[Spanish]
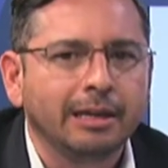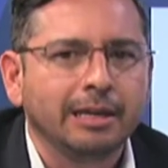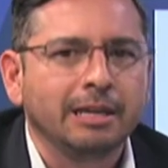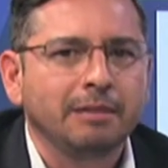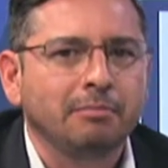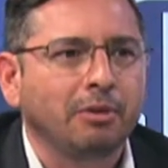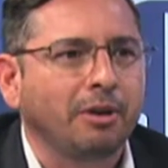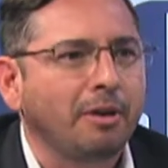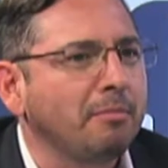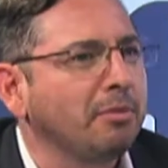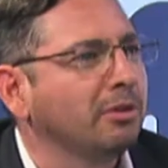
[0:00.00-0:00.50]

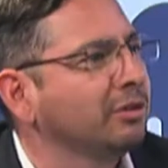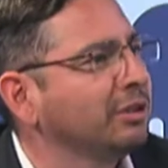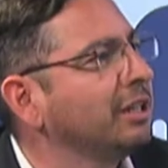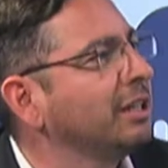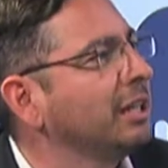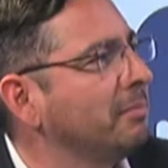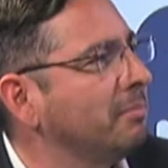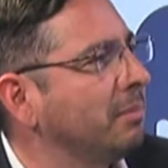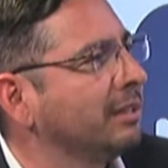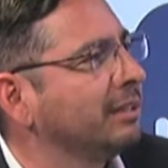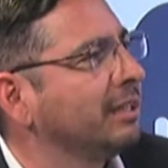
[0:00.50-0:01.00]
Por ejemplo, no se te
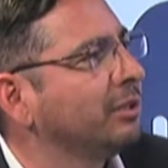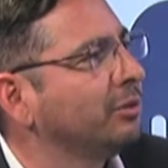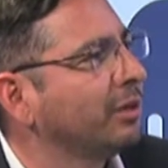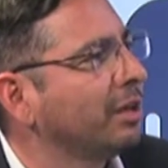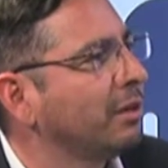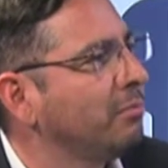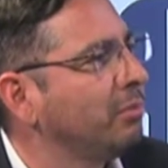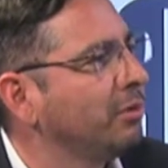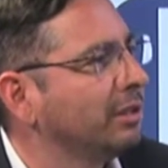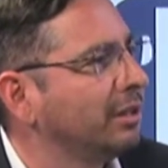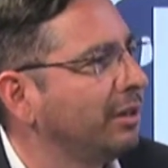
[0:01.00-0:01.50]
pasa en tu
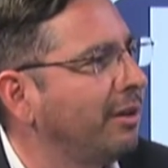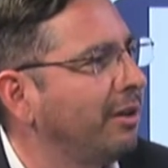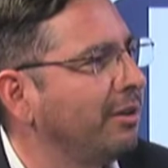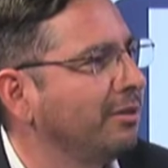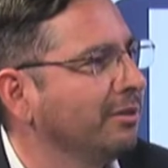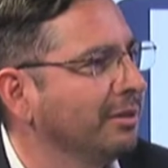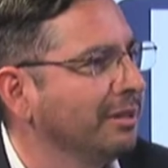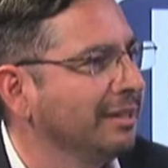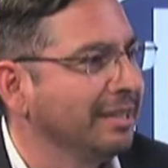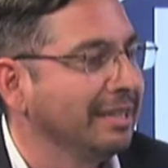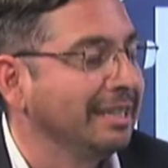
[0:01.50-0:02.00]
equipo de
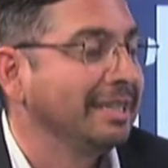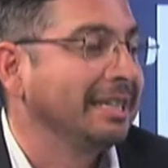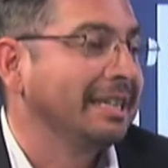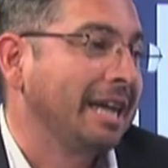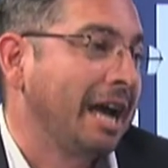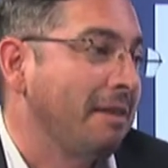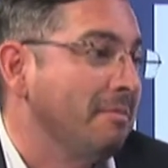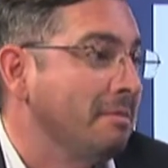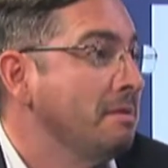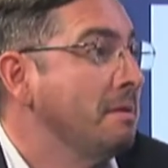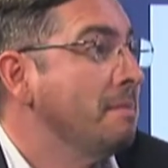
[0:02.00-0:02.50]
trabajo.
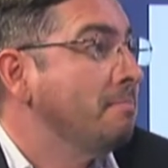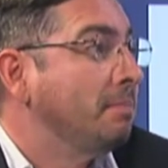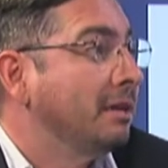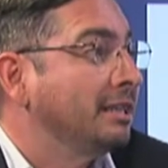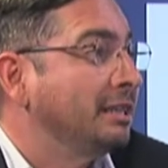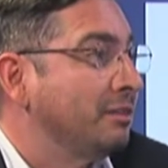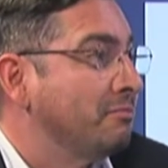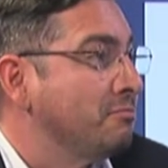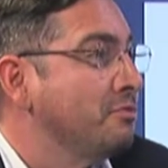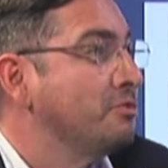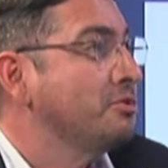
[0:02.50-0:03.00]
A mí me
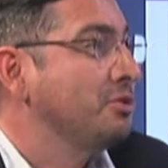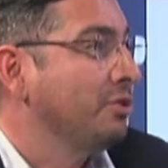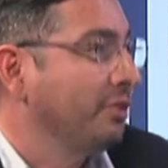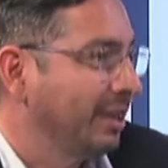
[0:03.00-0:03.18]
pasa mucho,